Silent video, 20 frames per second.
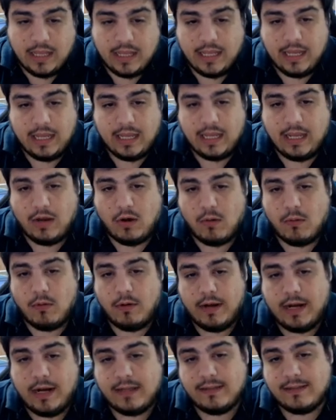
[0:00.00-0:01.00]
eh, como
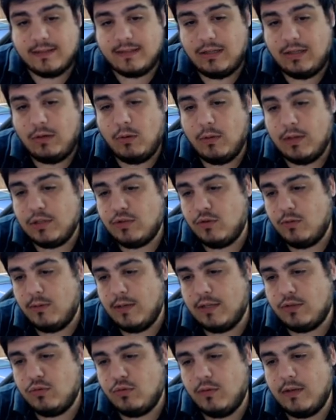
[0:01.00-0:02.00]
verán, sube,
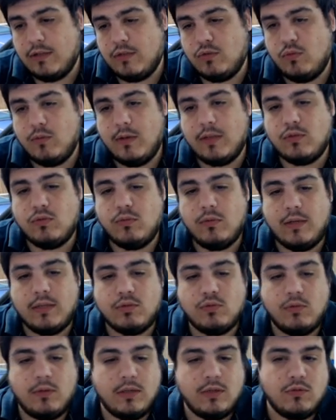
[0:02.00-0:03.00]
sube, sube, sube, sube,
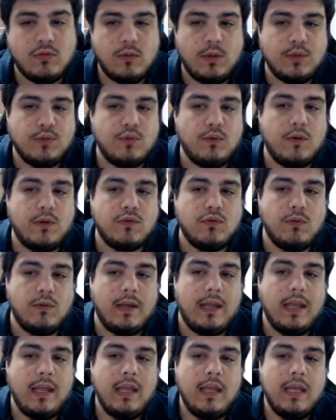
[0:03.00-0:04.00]
sube, sube, sube,
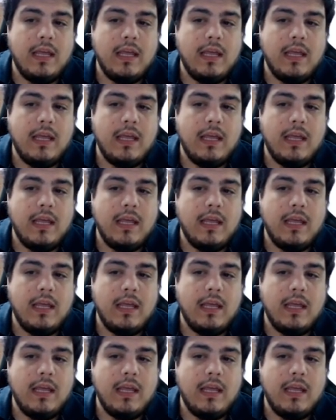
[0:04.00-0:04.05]
sube.